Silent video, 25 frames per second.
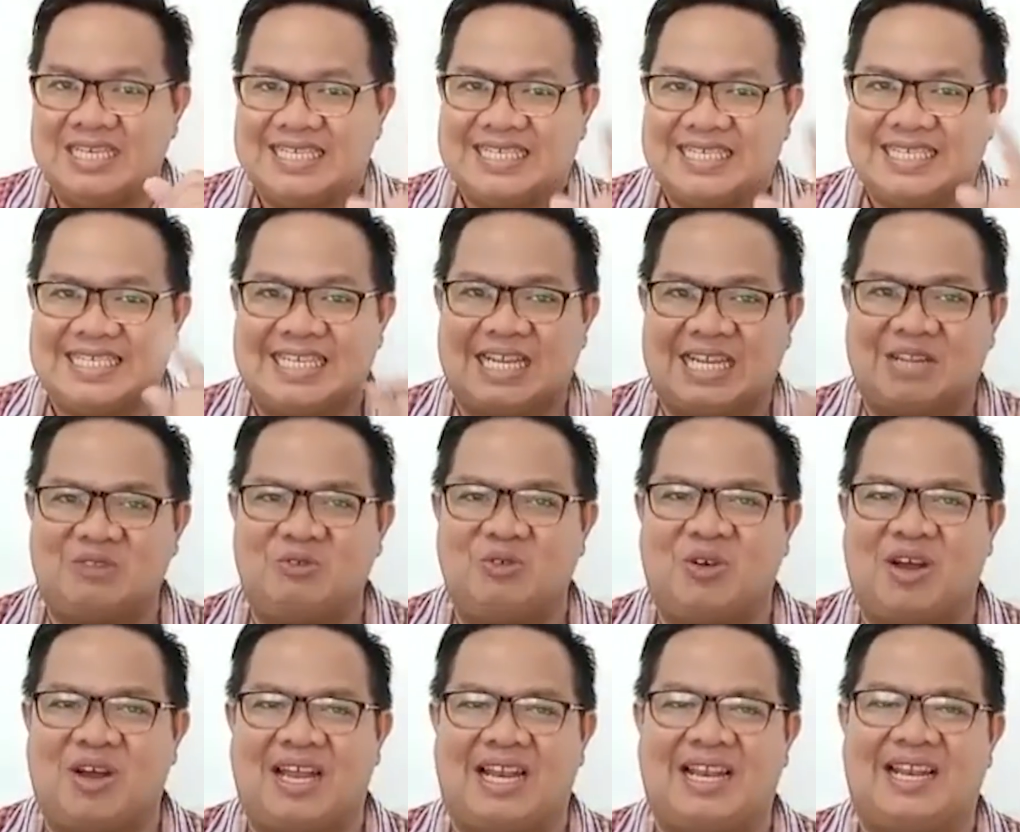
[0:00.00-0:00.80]

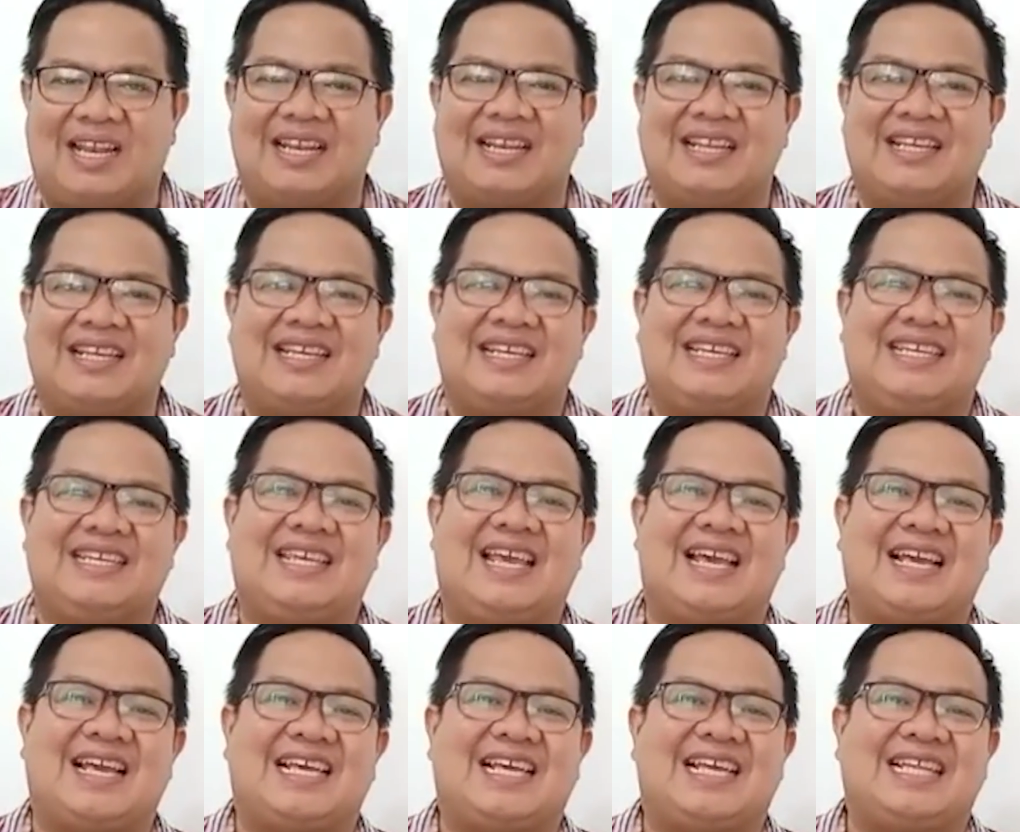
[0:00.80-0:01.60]
Satu hal
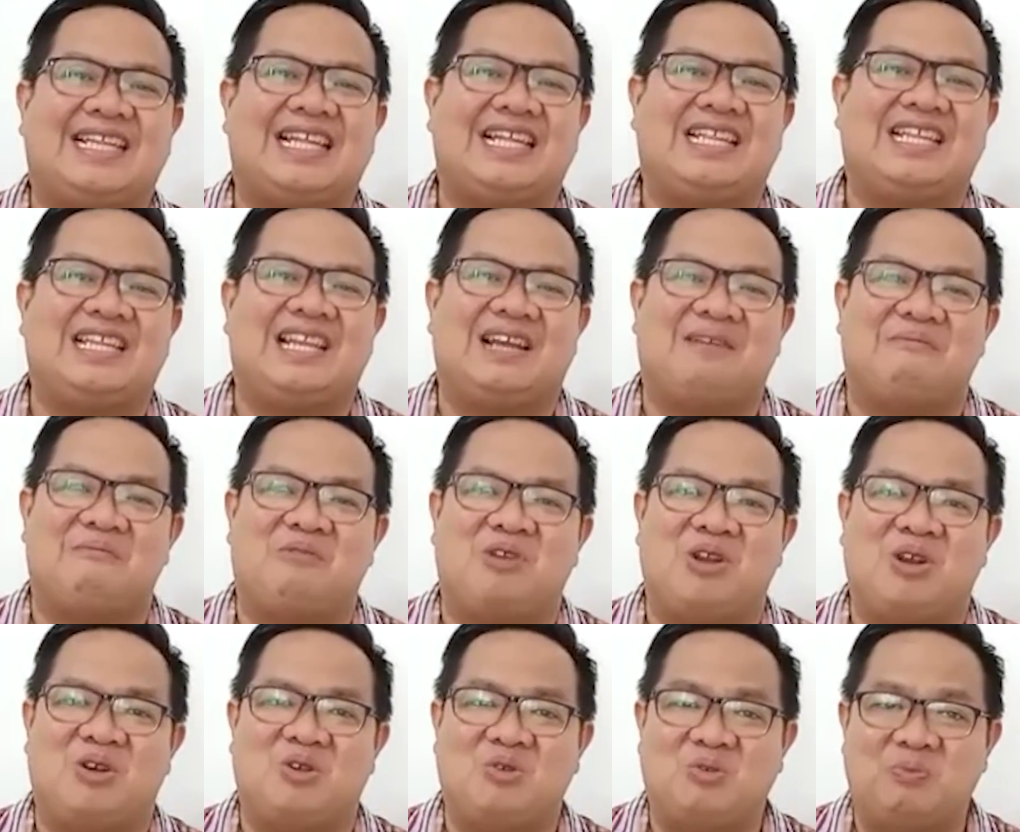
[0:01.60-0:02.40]
yang kita tidak
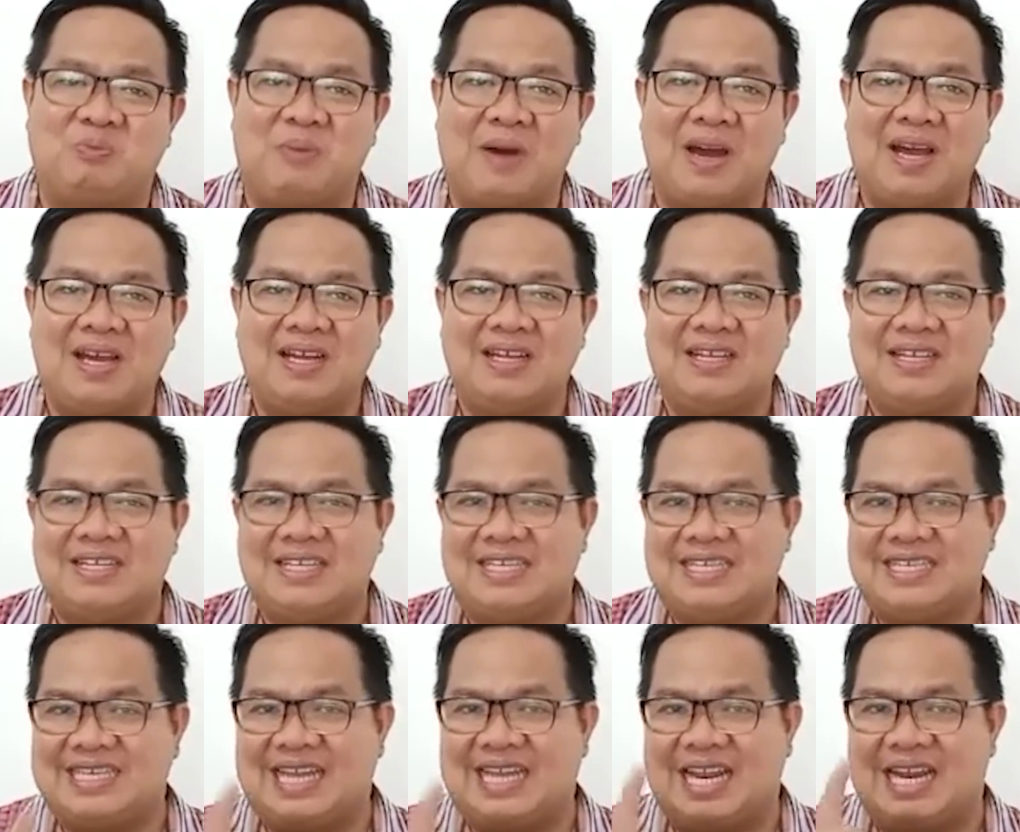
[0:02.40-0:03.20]
boleh lupa
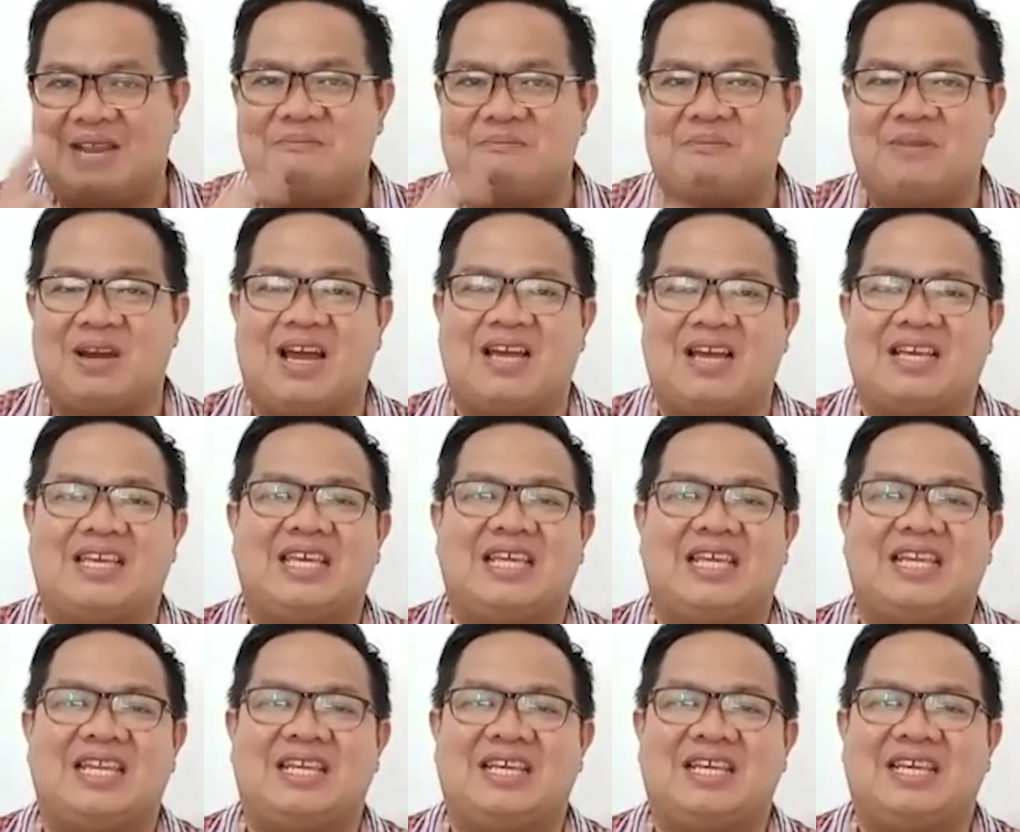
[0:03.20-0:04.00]
dalam
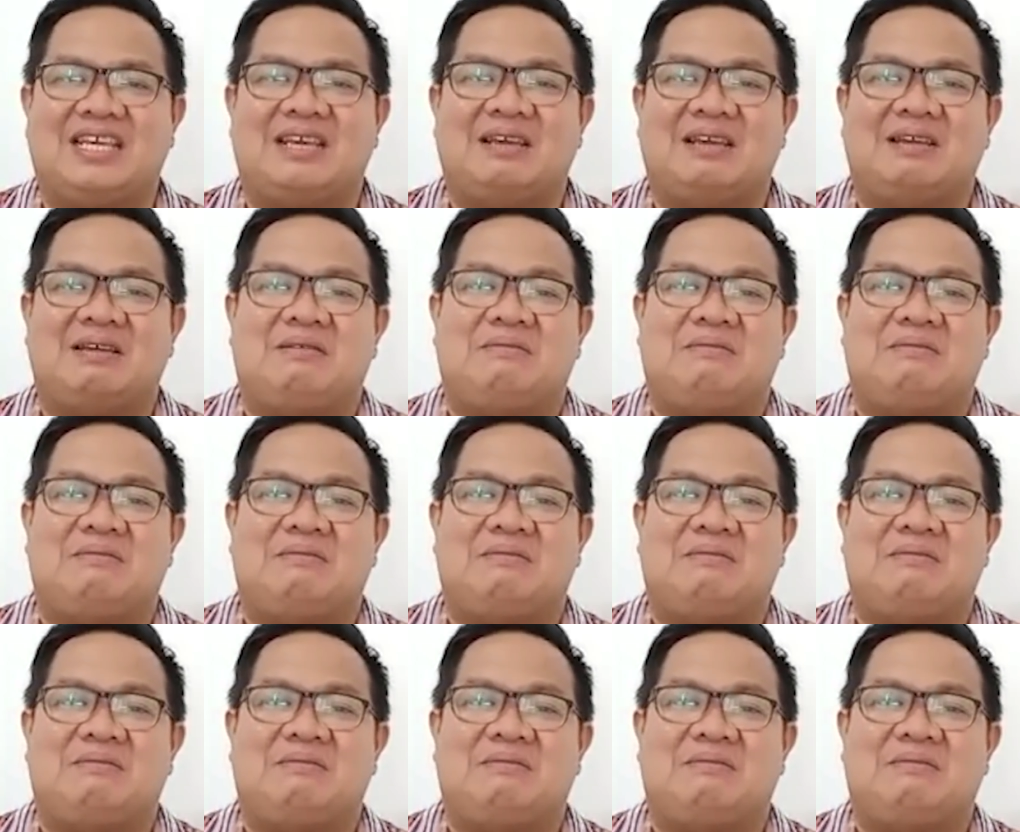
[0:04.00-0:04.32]
mengakhiri